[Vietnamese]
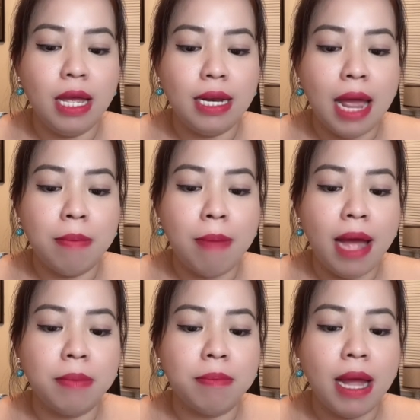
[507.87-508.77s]
đại
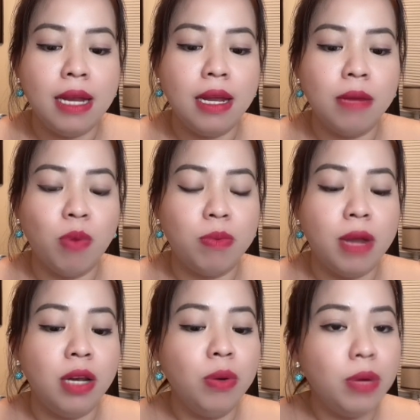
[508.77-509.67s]
bàng bay lên một
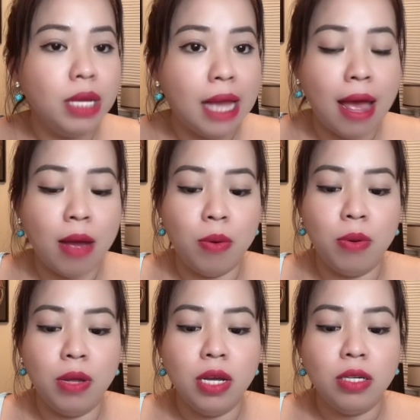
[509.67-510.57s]
đỉnh núi cao,
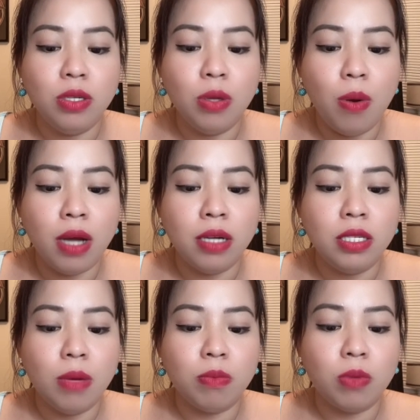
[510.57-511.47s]
trú ẩn
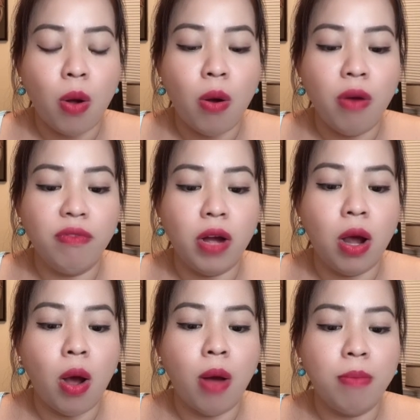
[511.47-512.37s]
trong tổ và
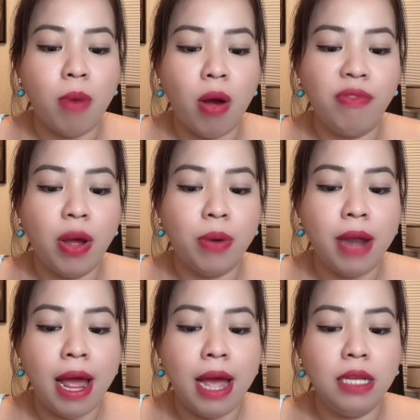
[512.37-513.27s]
gõ mỏ vào
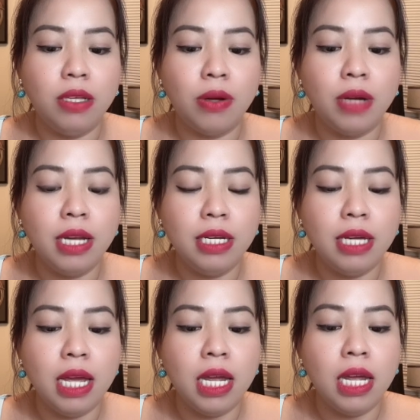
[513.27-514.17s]
đá cho đến
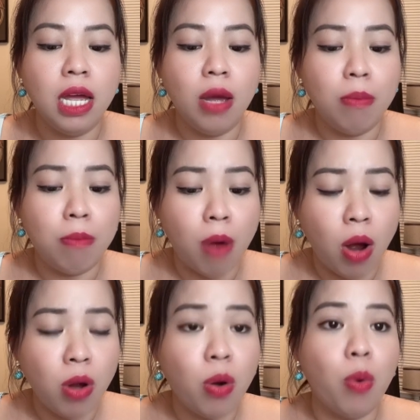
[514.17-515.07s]
khi
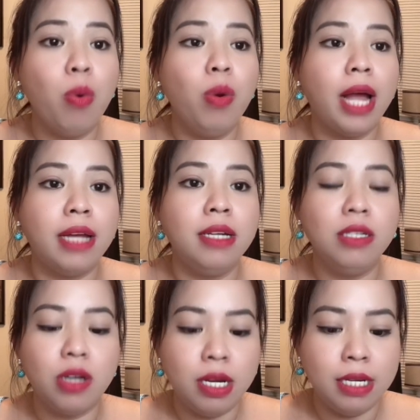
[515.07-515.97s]
mỏ cũ gãy
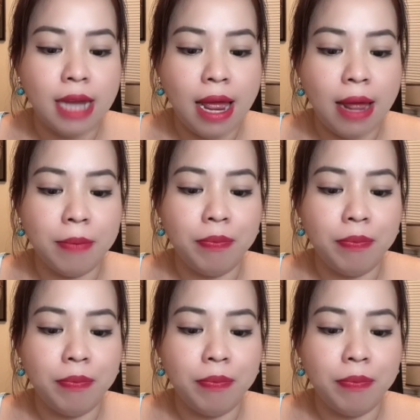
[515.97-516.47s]
rời ra.